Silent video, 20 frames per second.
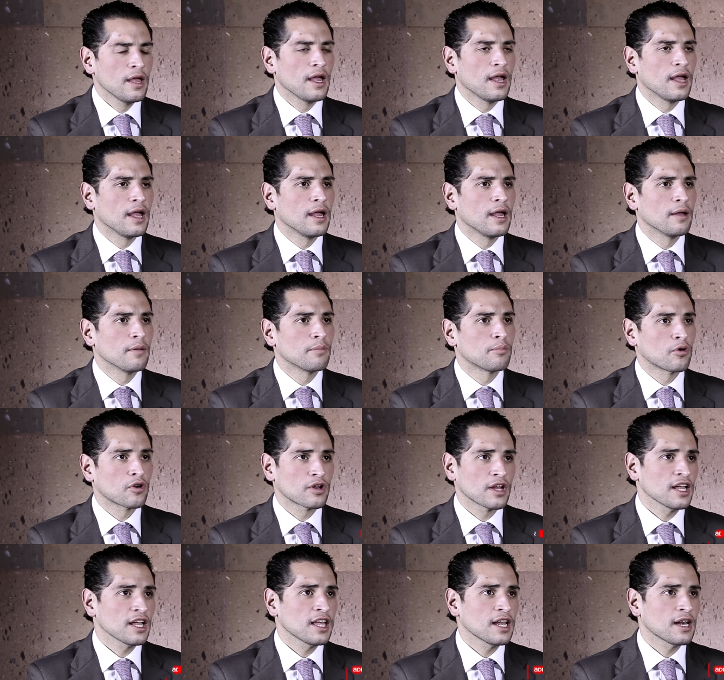eh,
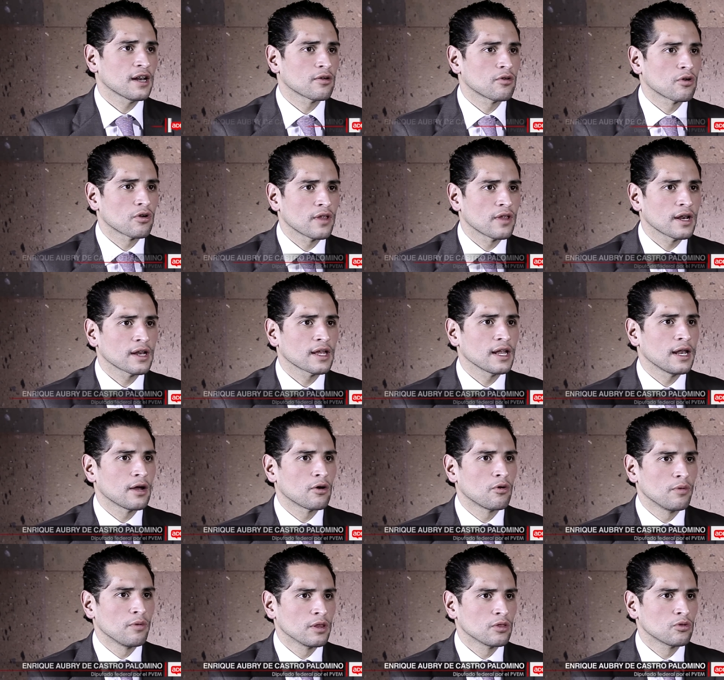porque hay que recordar que la
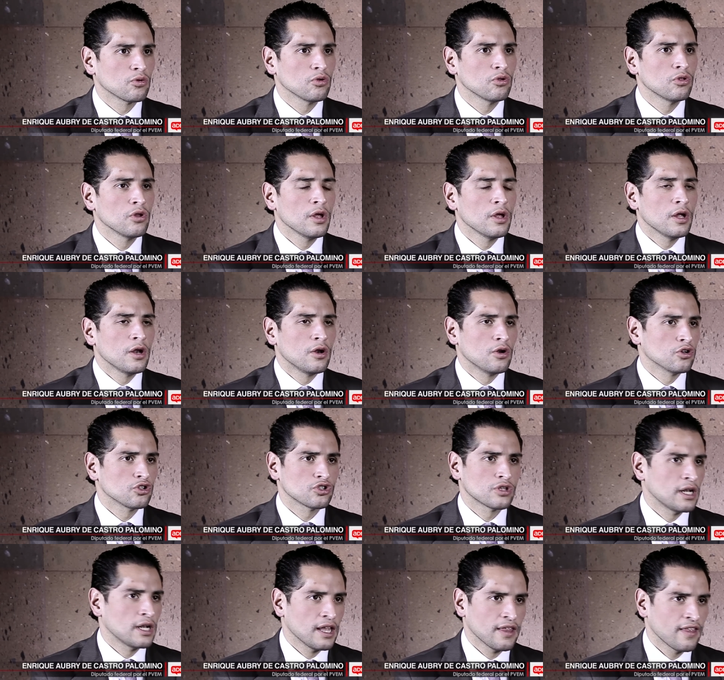juventud no
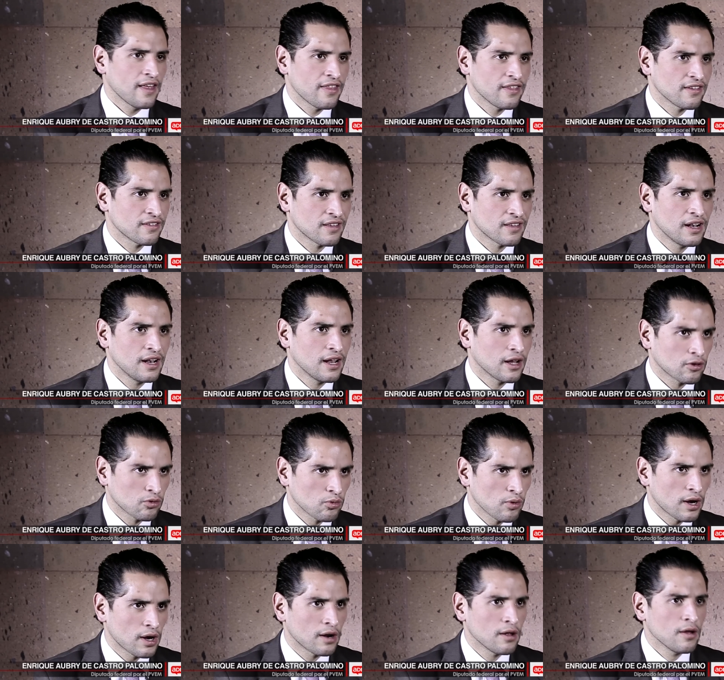está en la edad, está en la
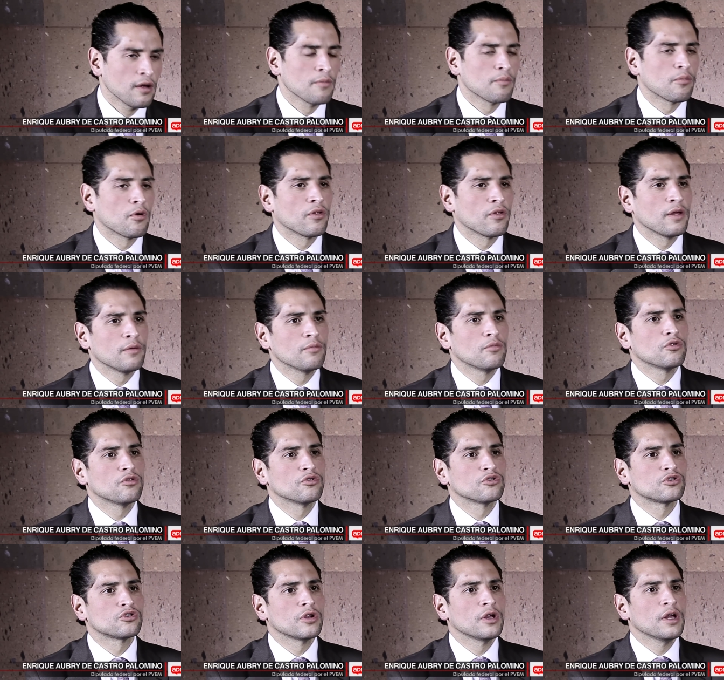actuar.
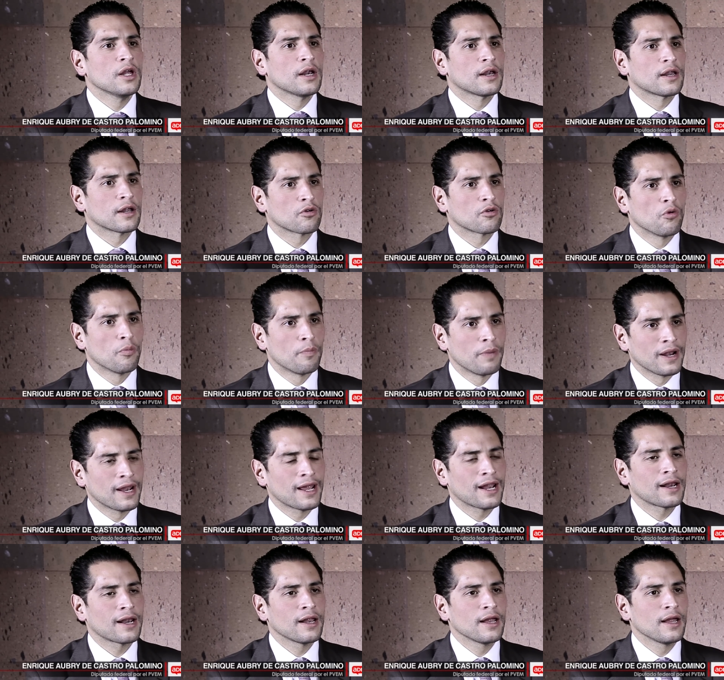Podemos
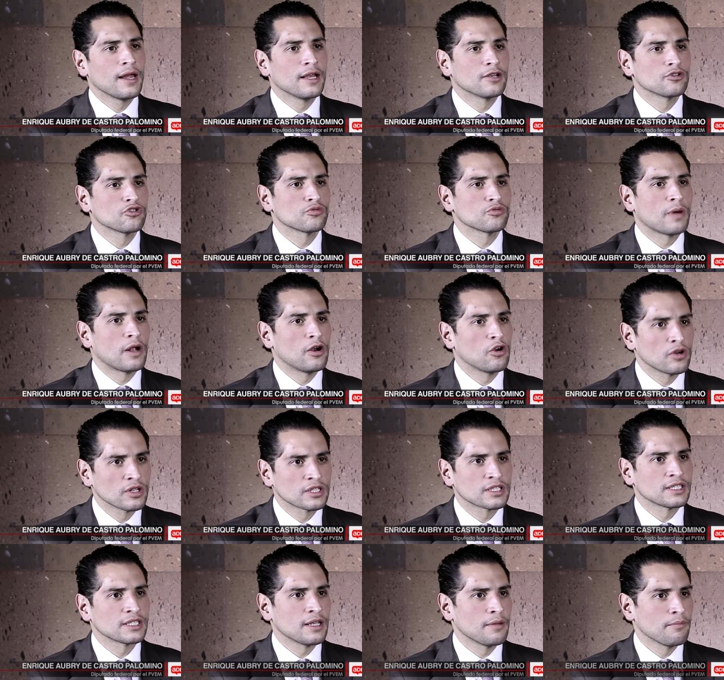recuperar esos
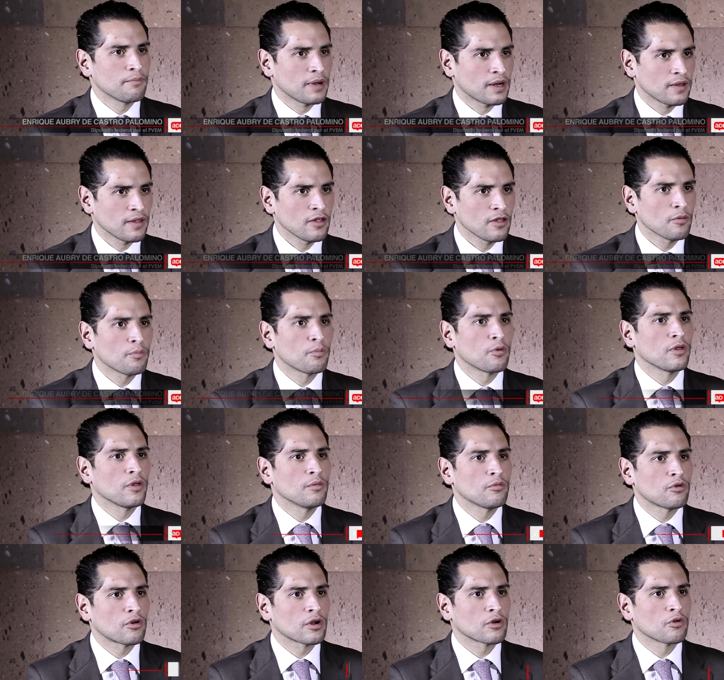valores que se han perdido,
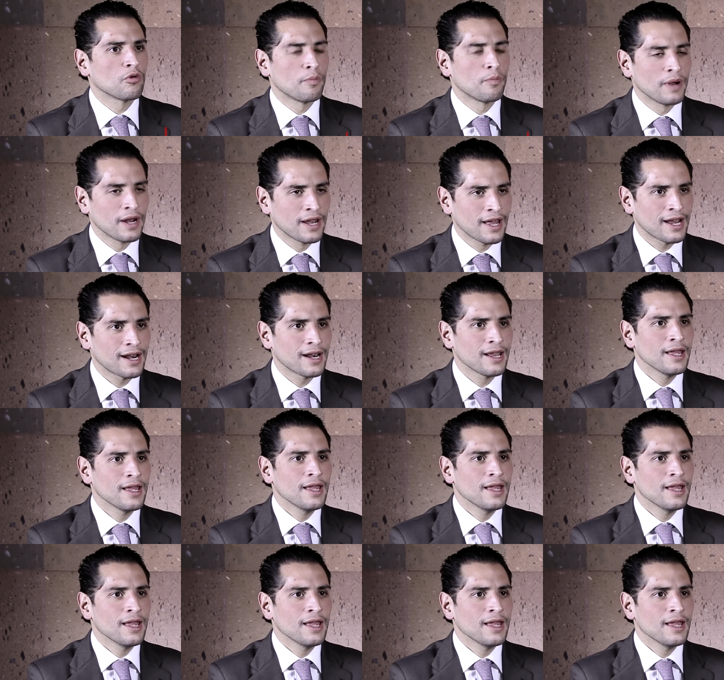podemos recuperar